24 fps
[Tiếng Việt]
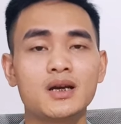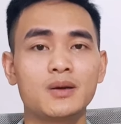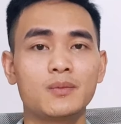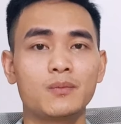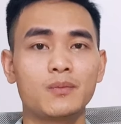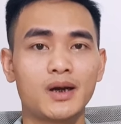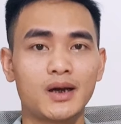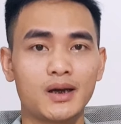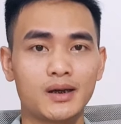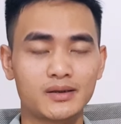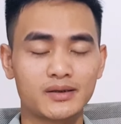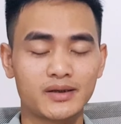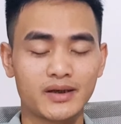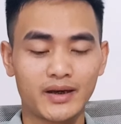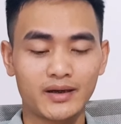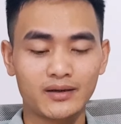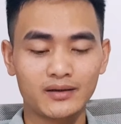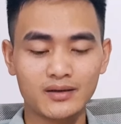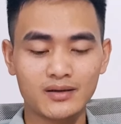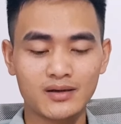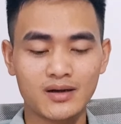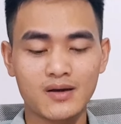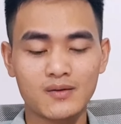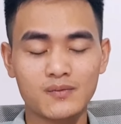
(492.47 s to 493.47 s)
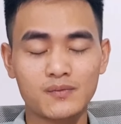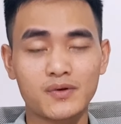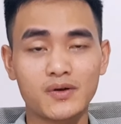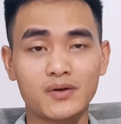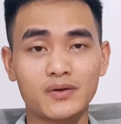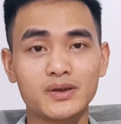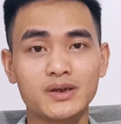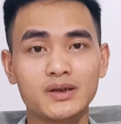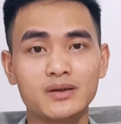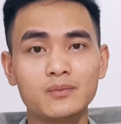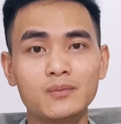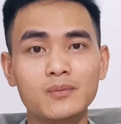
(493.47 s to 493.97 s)
mà sẽ tự động
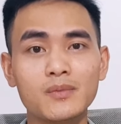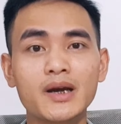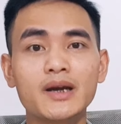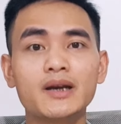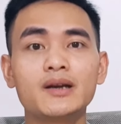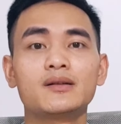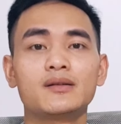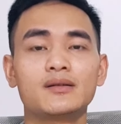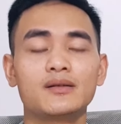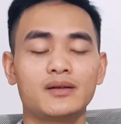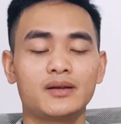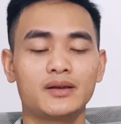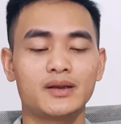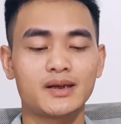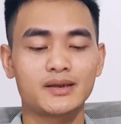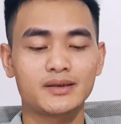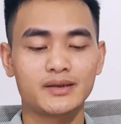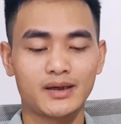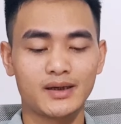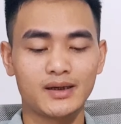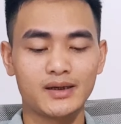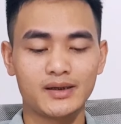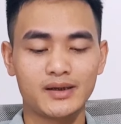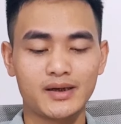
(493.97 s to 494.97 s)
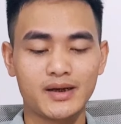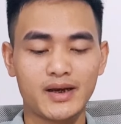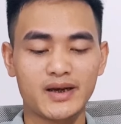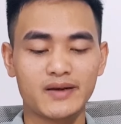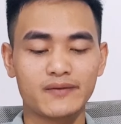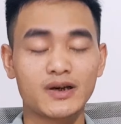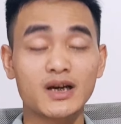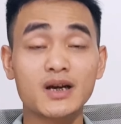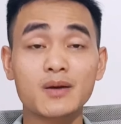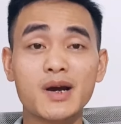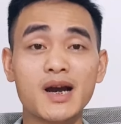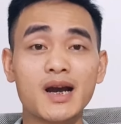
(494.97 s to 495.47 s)
có những bên người ta sẽ liên
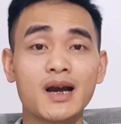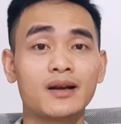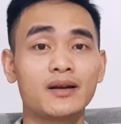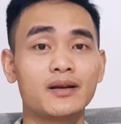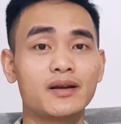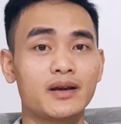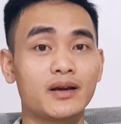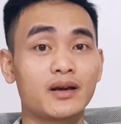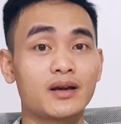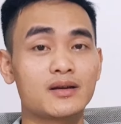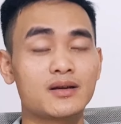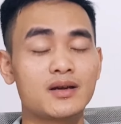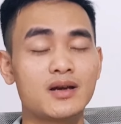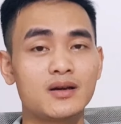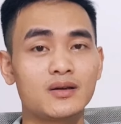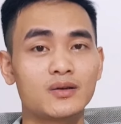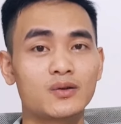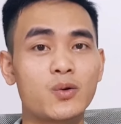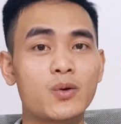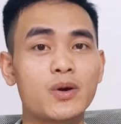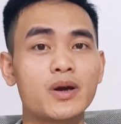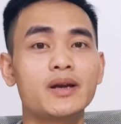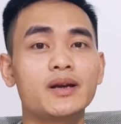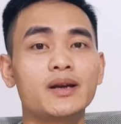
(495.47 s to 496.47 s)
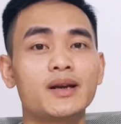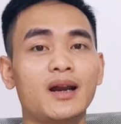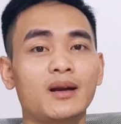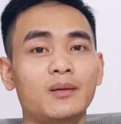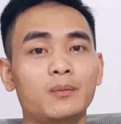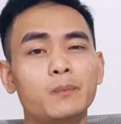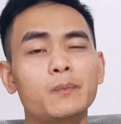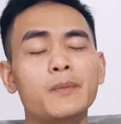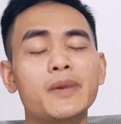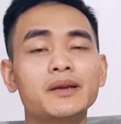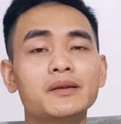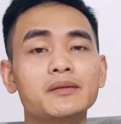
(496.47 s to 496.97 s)
hệ với các bạn để thuê
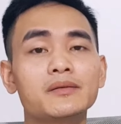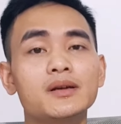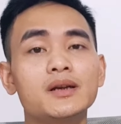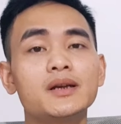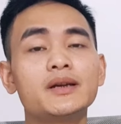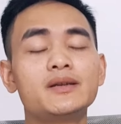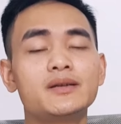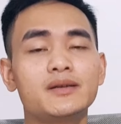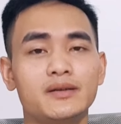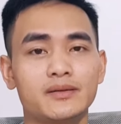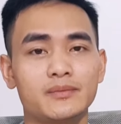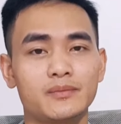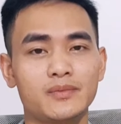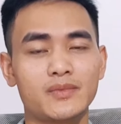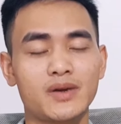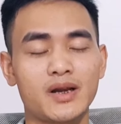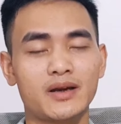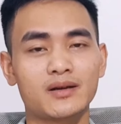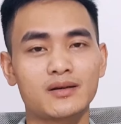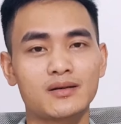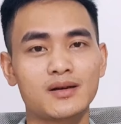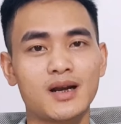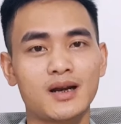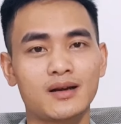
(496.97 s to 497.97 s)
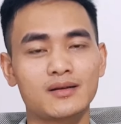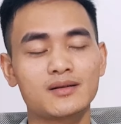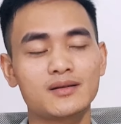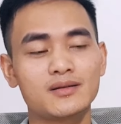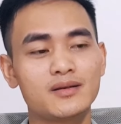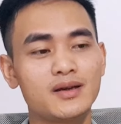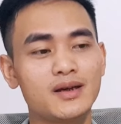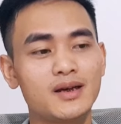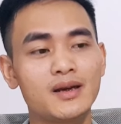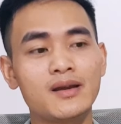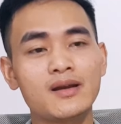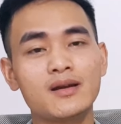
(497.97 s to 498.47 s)
đặt backlink đặt đặt
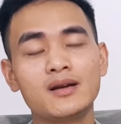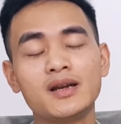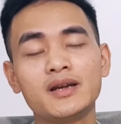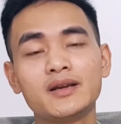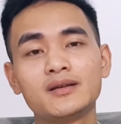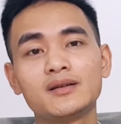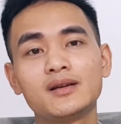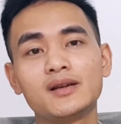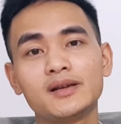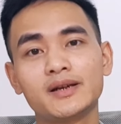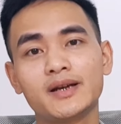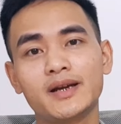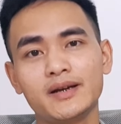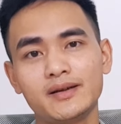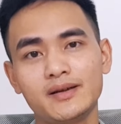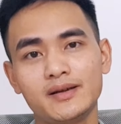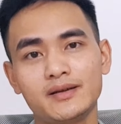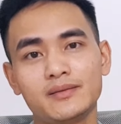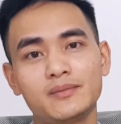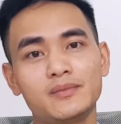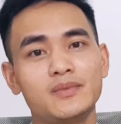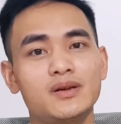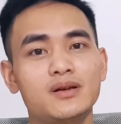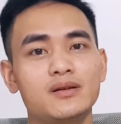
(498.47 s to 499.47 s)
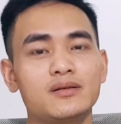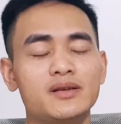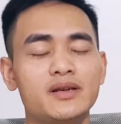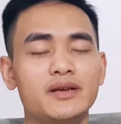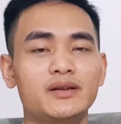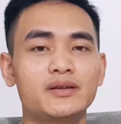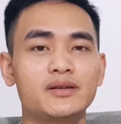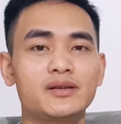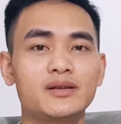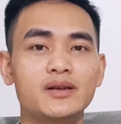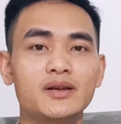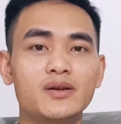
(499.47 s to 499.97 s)
những cái link liên kết ấy, ở
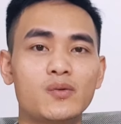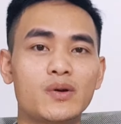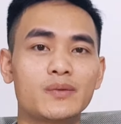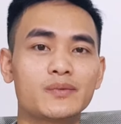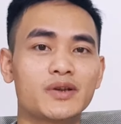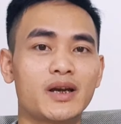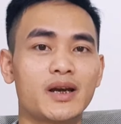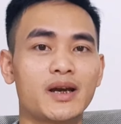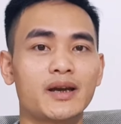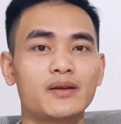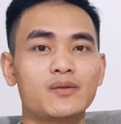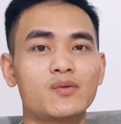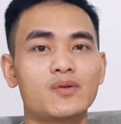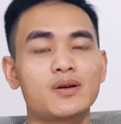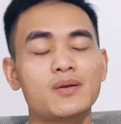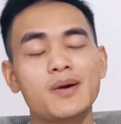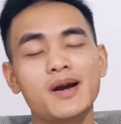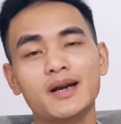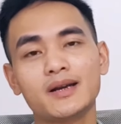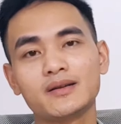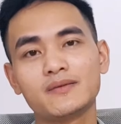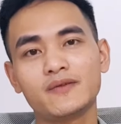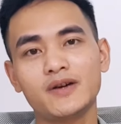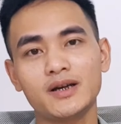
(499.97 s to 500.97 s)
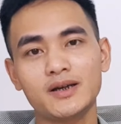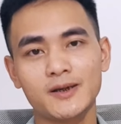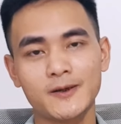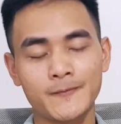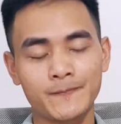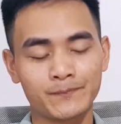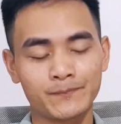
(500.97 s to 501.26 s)
trên những cái website của các bạn như vậy